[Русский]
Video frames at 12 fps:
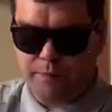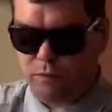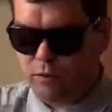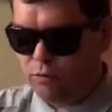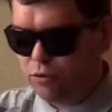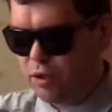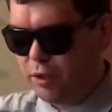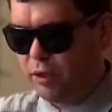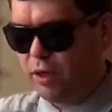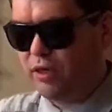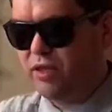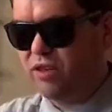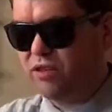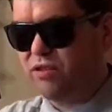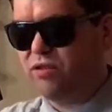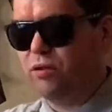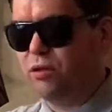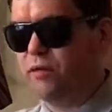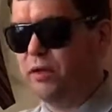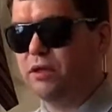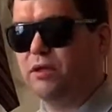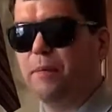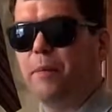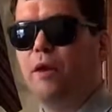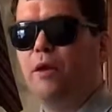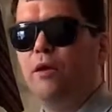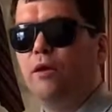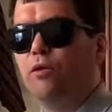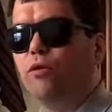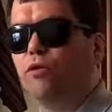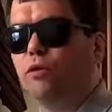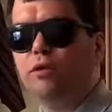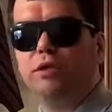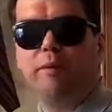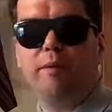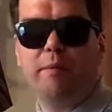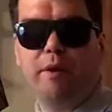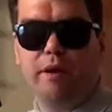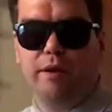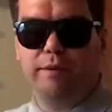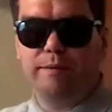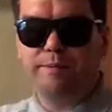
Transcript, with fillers: немножко от них отделаться, что называется. Но, тем не менее,